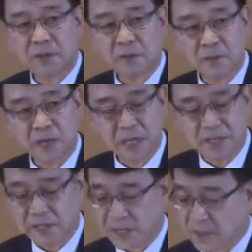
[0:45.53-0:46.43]
今天
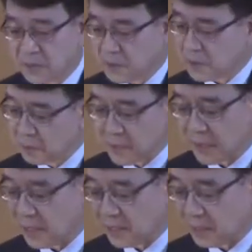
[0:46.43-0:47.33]
我要讲一个非常
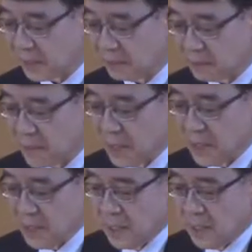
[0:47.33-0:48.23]
困难的话
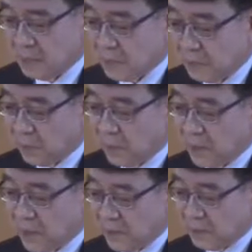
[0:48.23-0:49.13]
题，那就是死
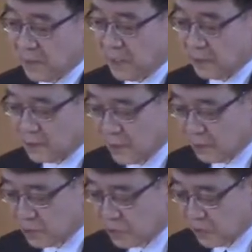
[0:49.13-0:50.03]
亡。
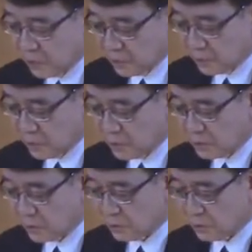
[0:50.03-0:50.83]
在我试图